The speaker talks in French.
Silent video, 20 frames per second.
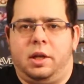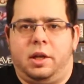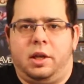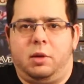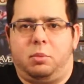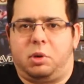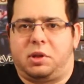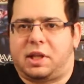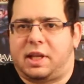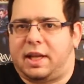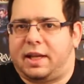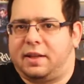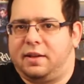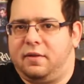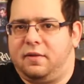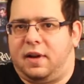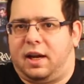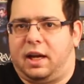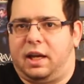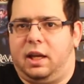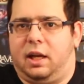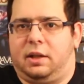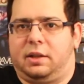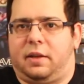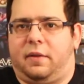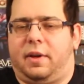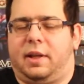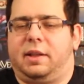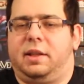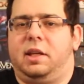et peut-être avec des
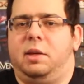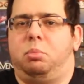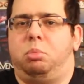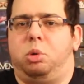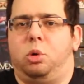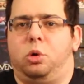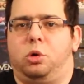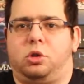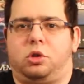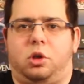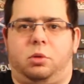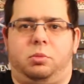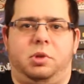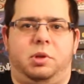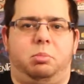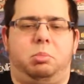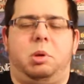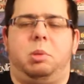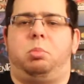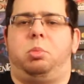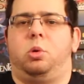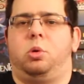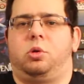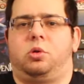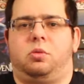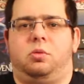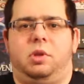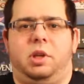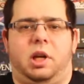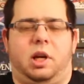variantes, avec des plus comme des B
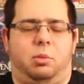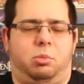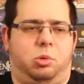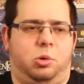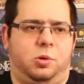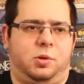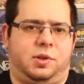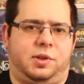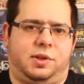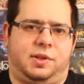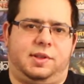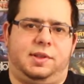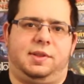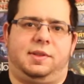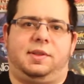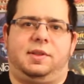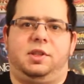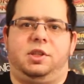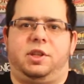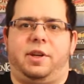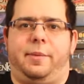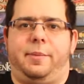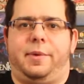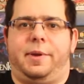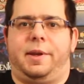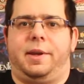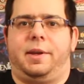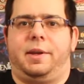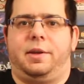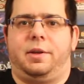ou des A, si
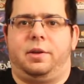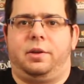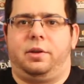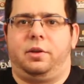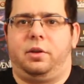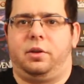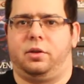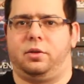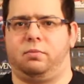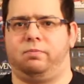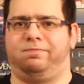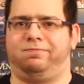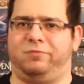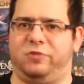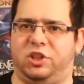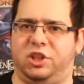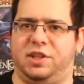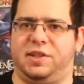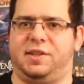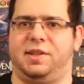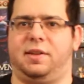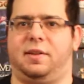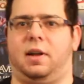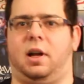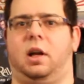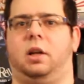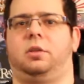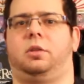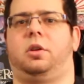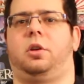jamais euh, j'hésite
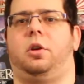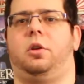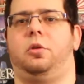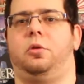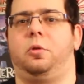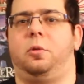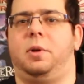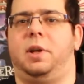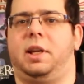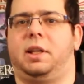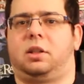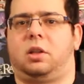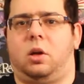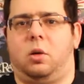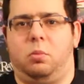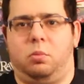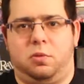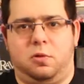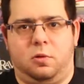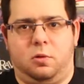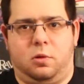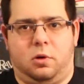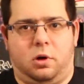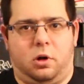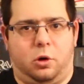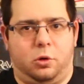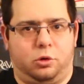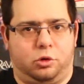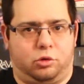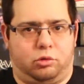entre deux lettres pour
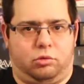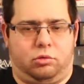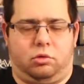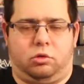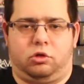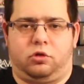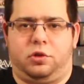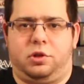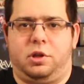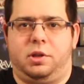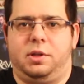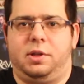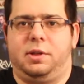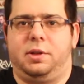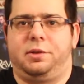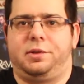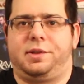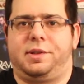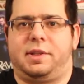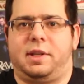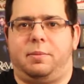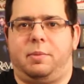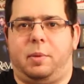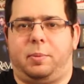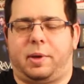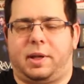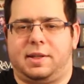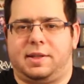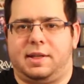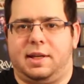un jeu. Donc je vais donner un système
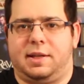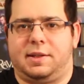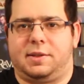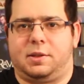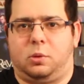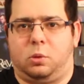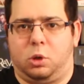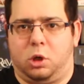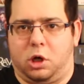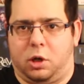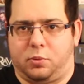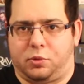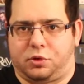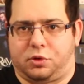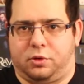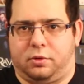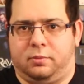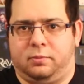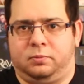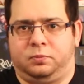d'appréciation comme ça.